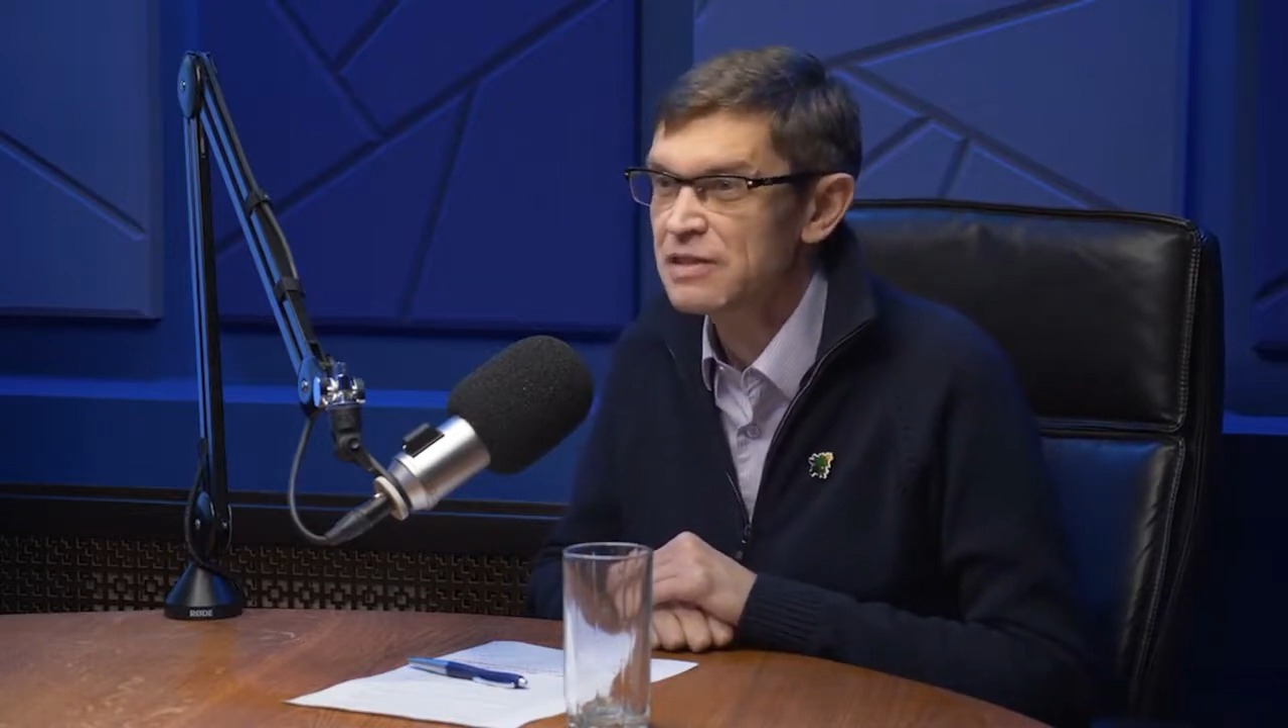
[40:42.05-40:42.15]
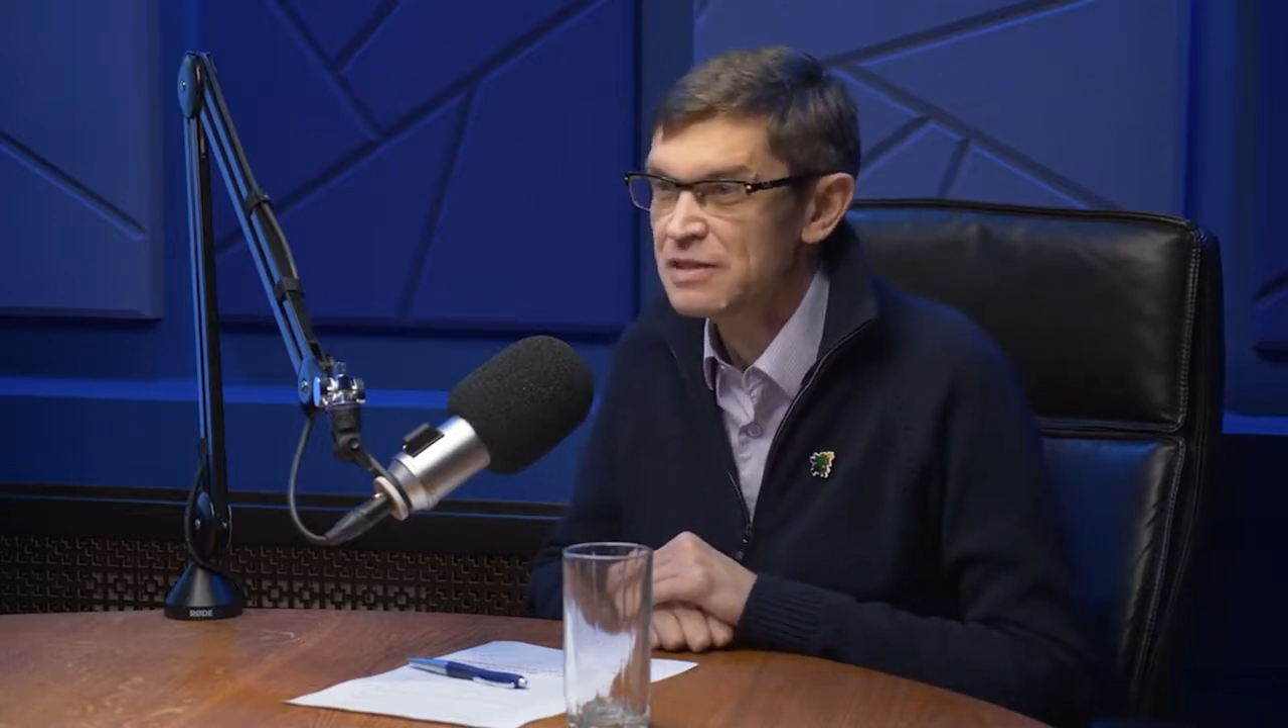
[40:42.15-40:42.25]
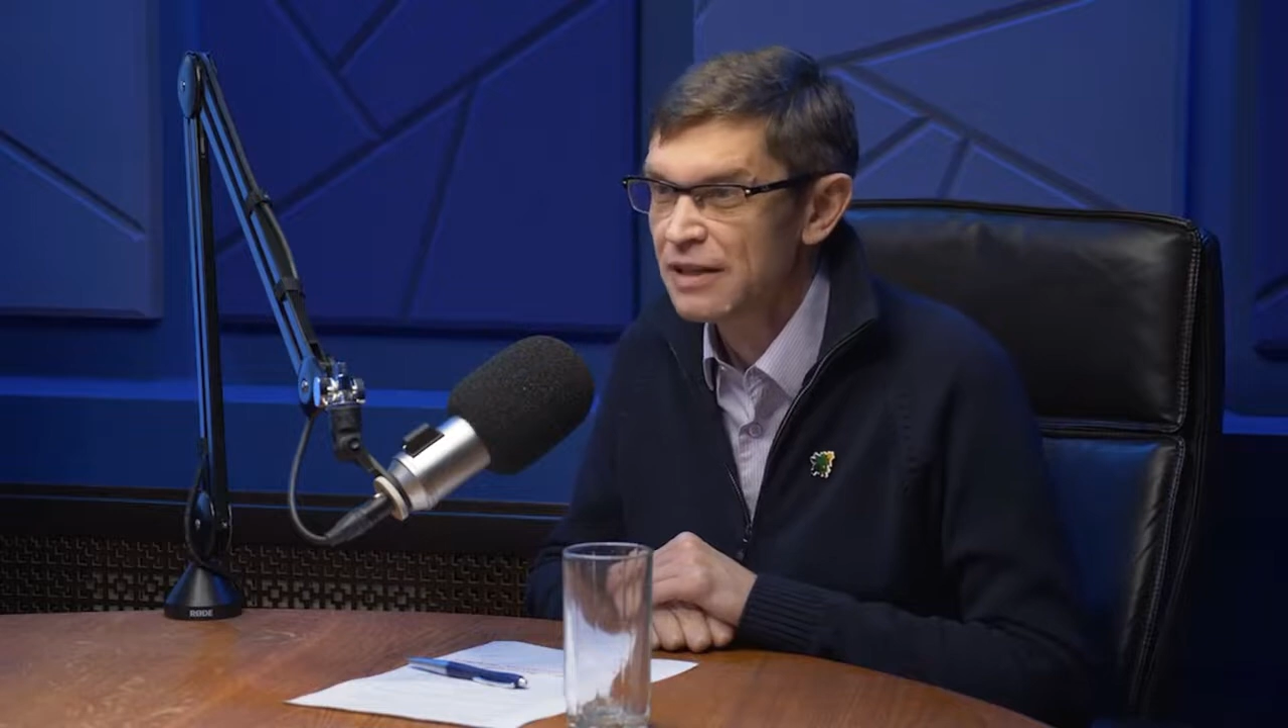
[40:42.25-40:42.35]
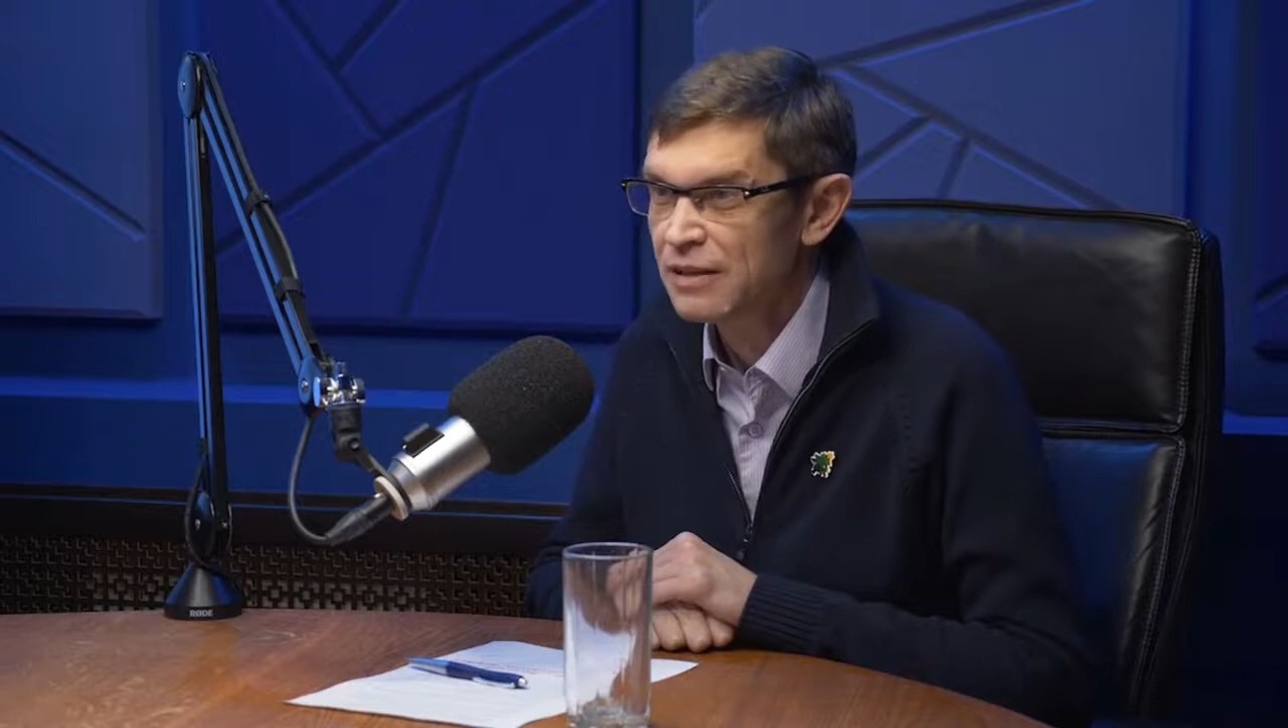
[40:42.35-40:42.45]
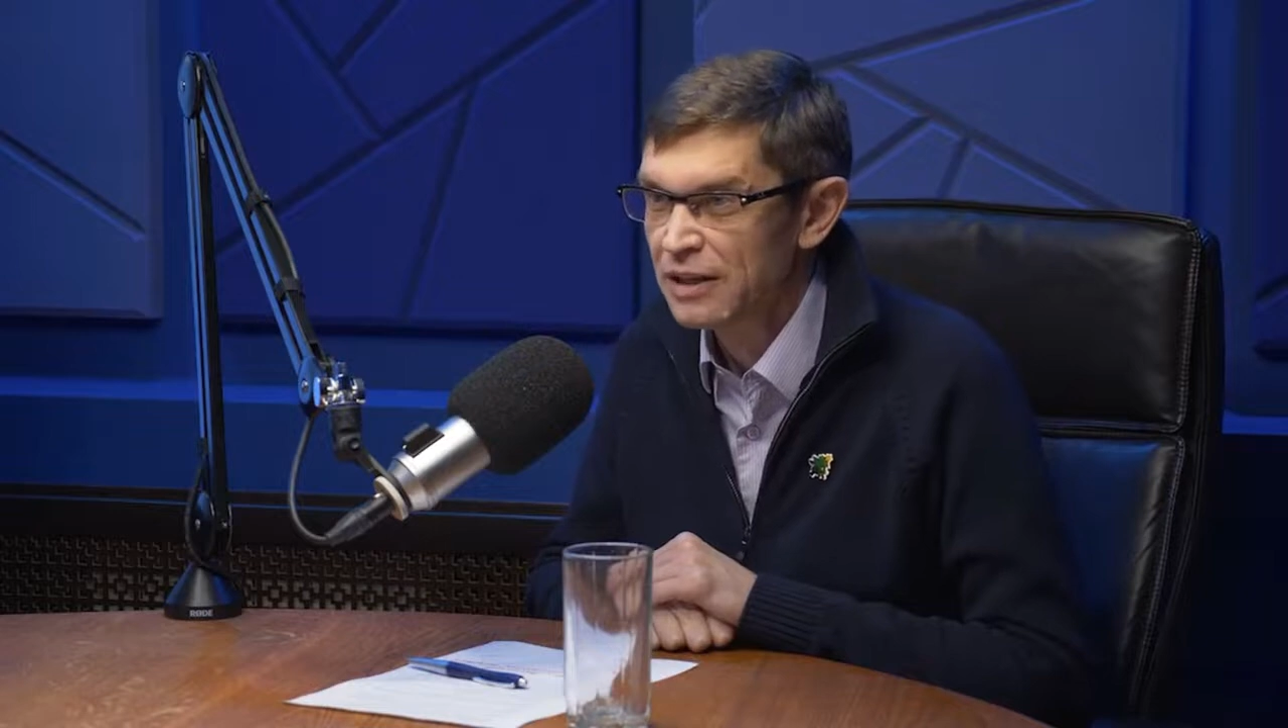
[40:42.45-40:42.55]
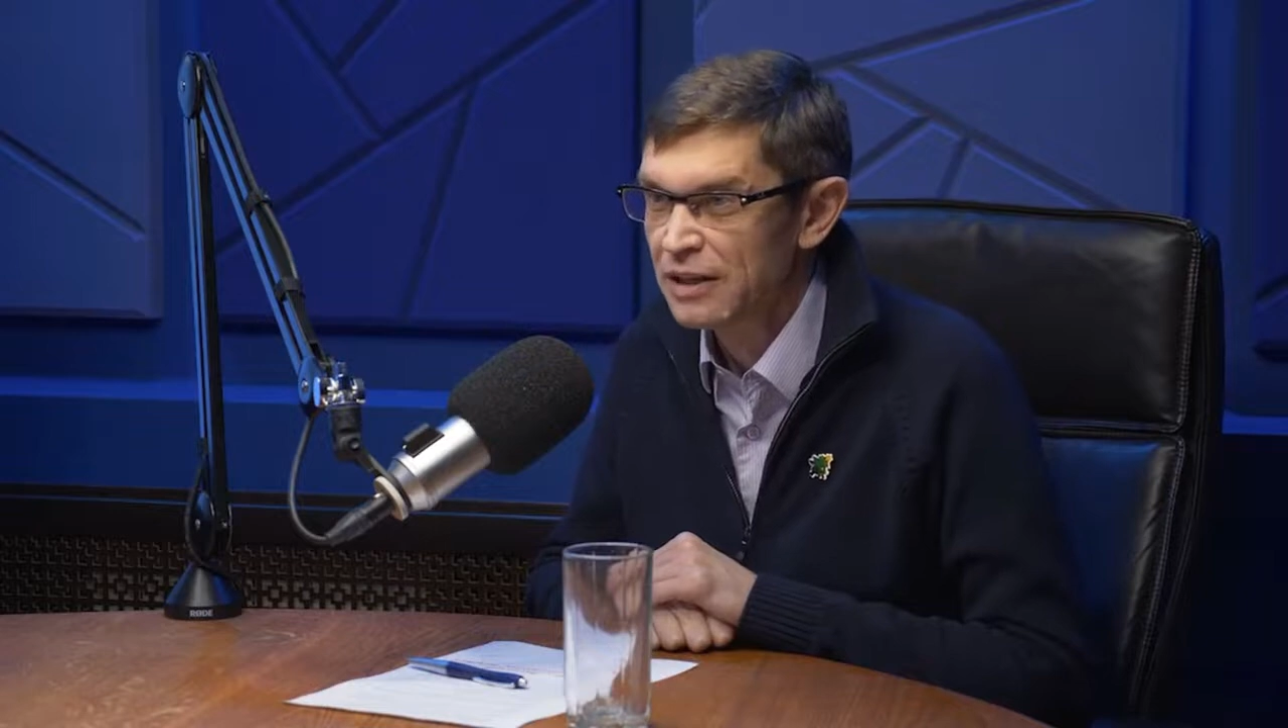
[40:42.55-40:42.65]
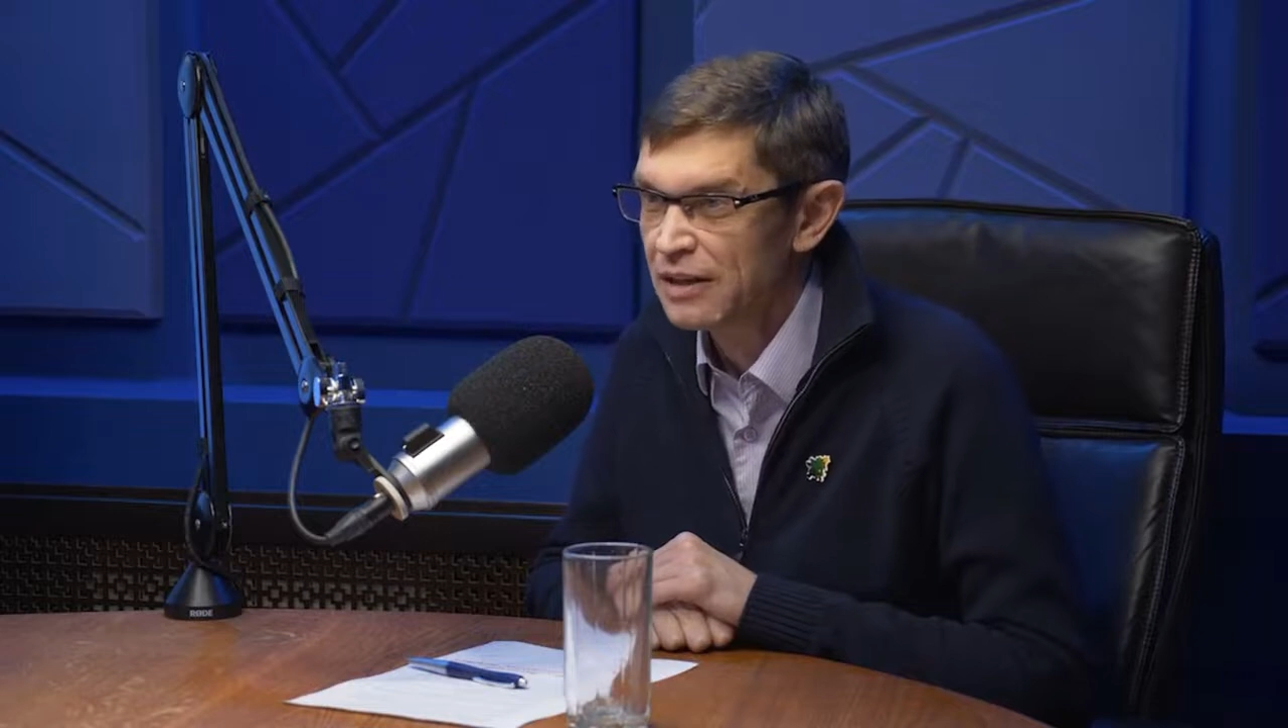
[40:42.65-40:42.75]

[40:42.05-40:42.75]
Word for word: социологии